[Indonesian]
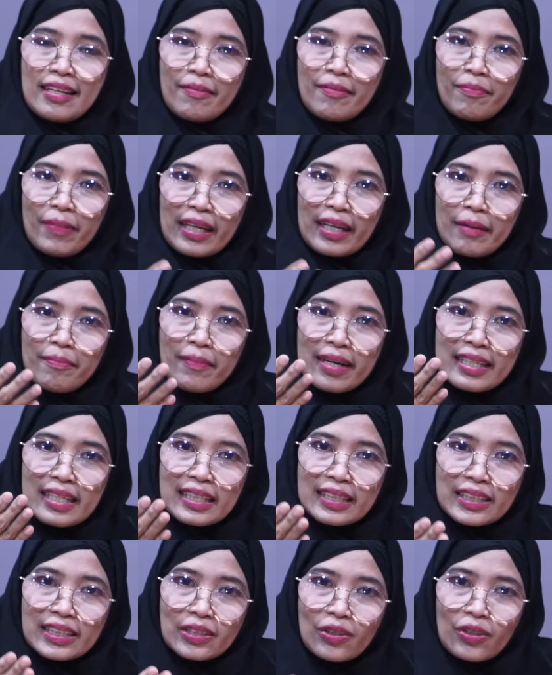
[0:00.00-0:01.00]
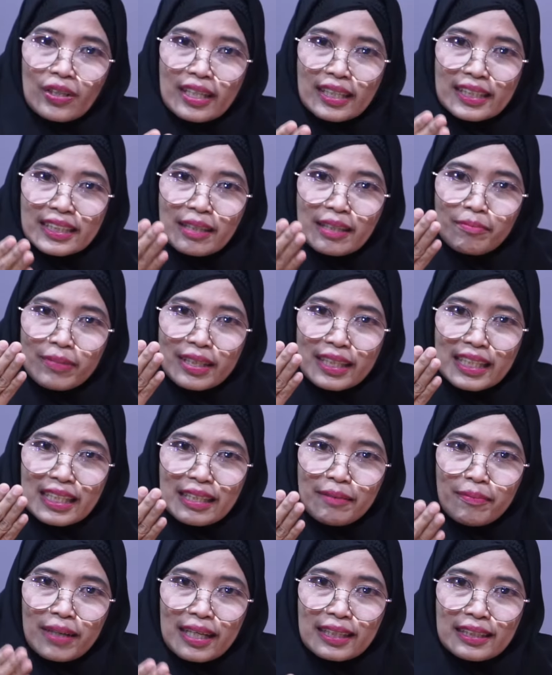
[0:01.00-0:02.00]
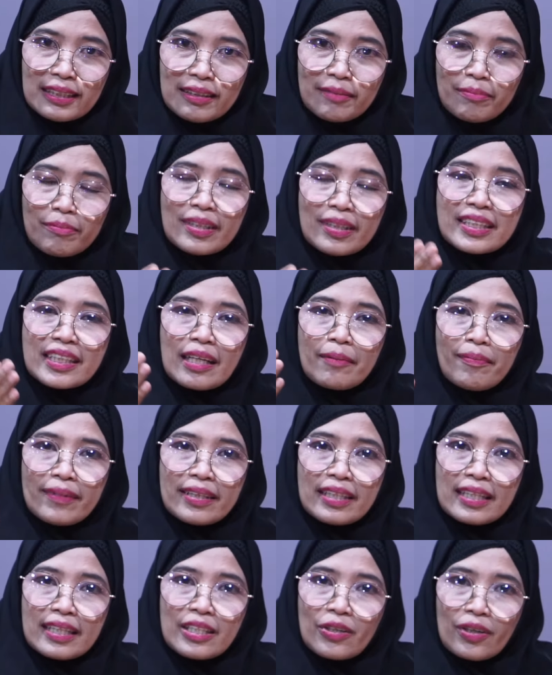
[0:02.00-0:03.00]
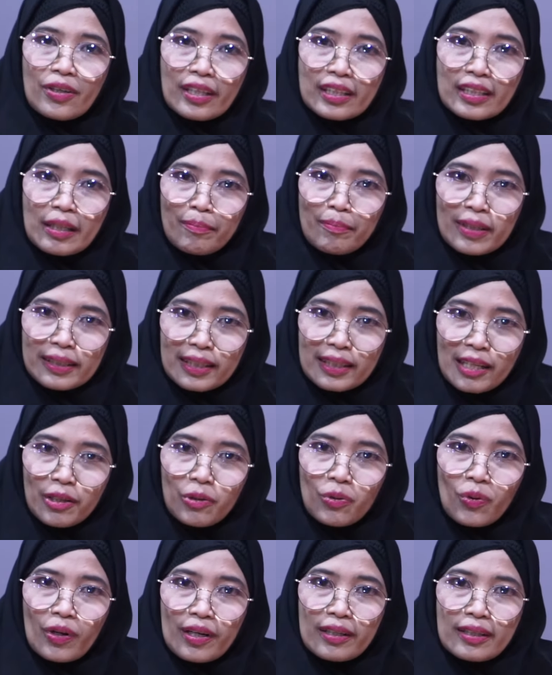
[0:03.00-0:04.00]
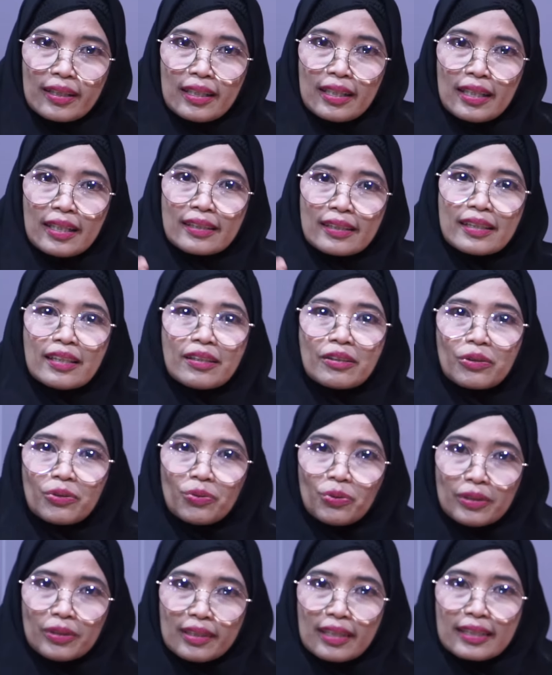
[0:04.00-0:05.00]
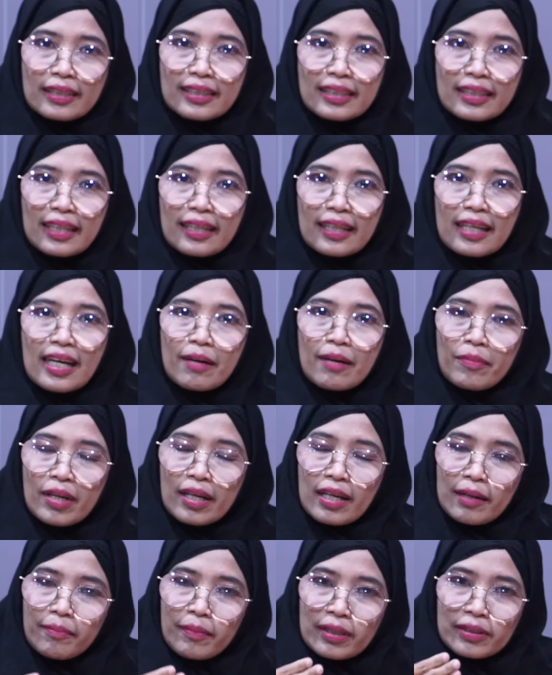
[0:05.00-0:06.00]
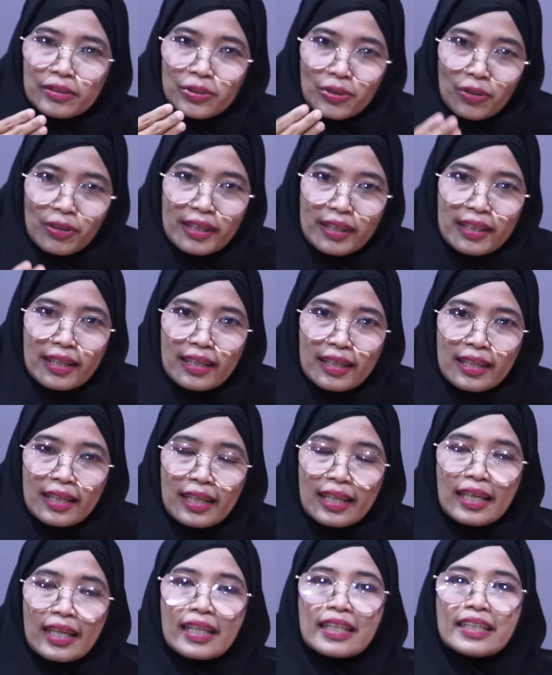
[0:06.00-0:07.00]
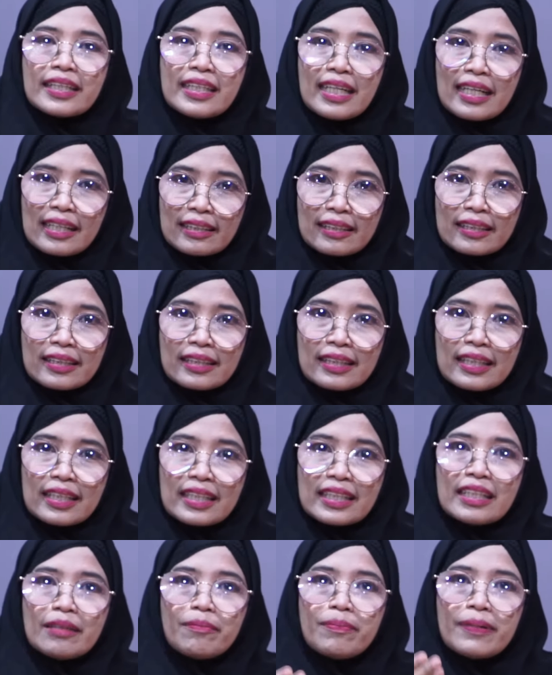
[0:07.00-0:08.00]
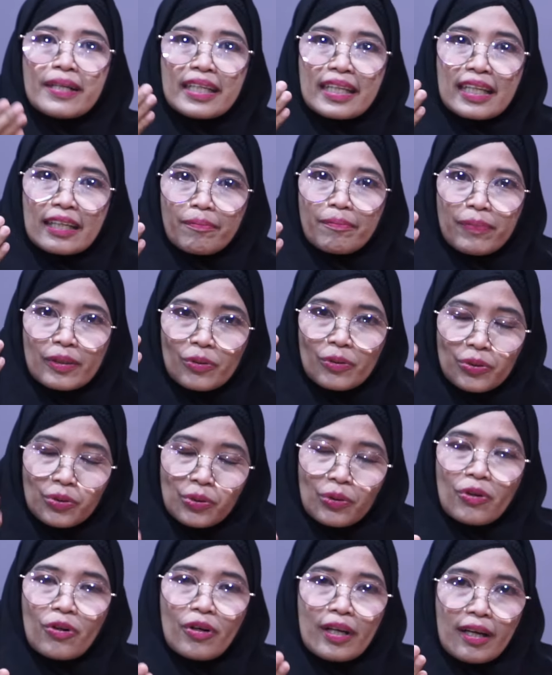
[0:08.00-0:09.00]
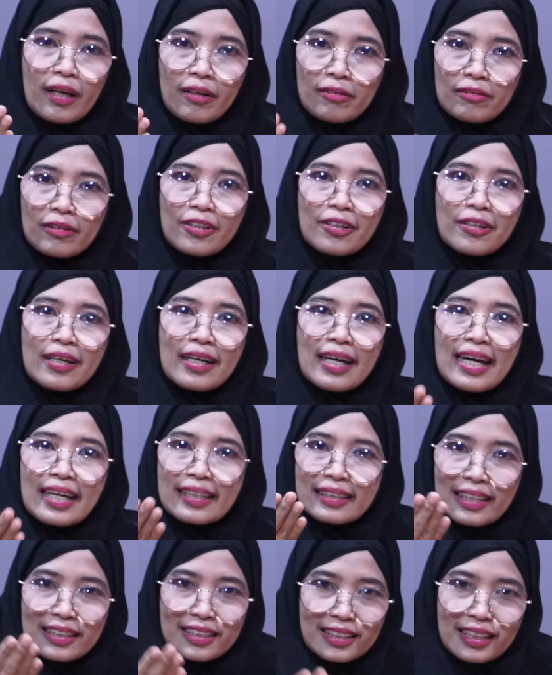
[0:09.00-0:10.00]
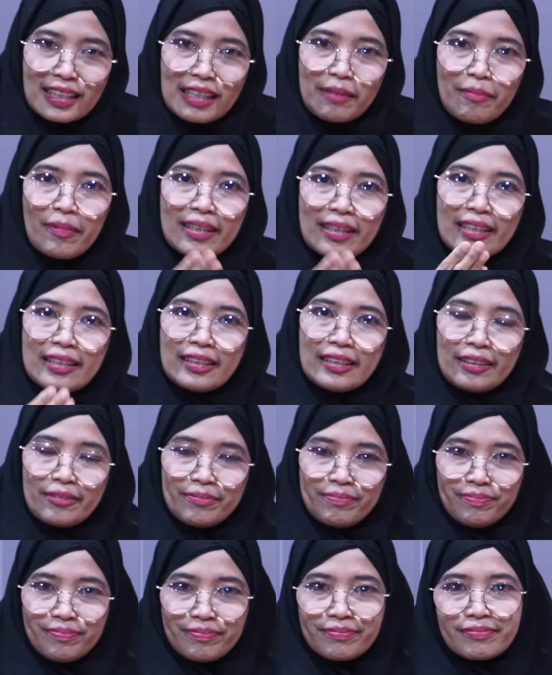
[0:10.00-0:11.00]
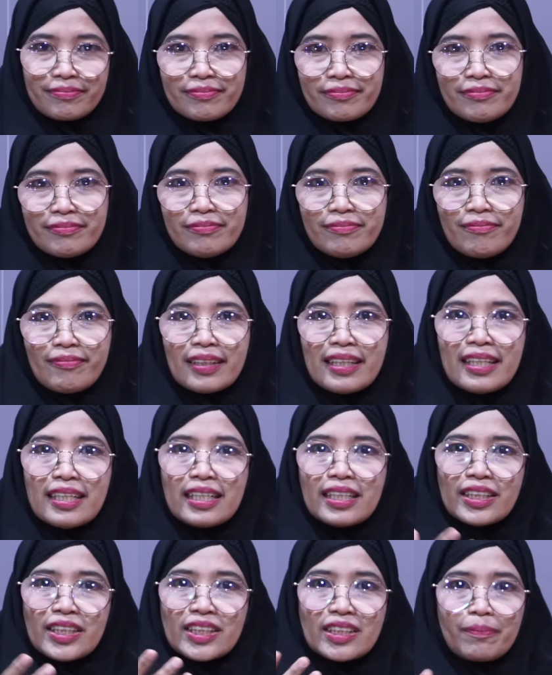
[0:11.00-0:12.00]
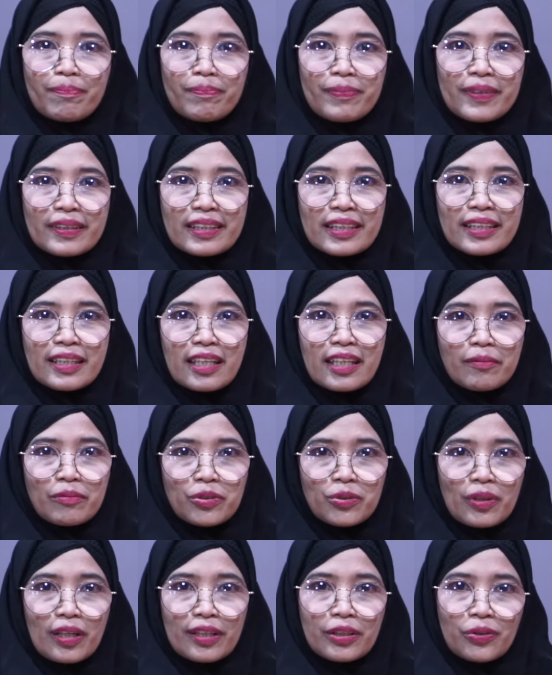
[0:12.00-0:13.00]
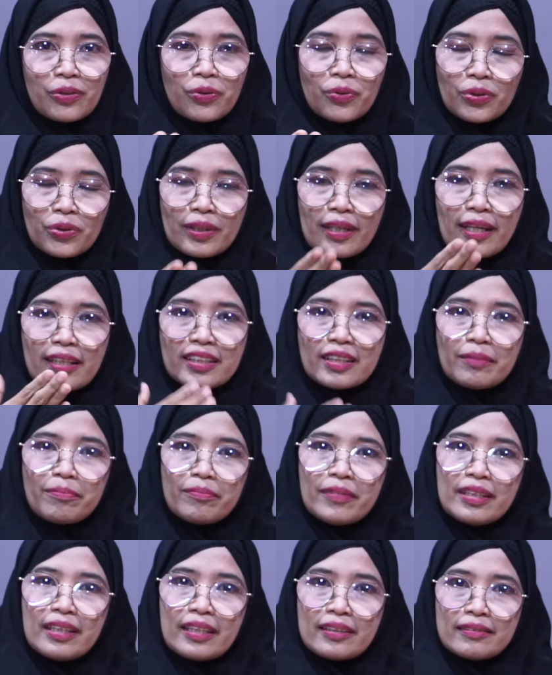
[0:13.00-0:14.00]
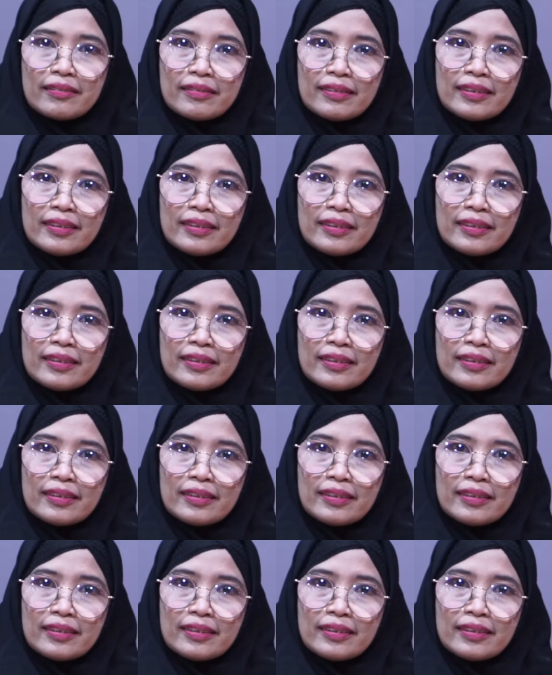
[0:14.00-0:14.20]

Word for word: Bagaimana seorang yang beriman bisa menjadi orang yang bertakwa? tentunya dengan amal-amal soleh yang diberikan petunjuk oleh Allah atas keimanannya. Seperti dalam surat Yunus ayat 9.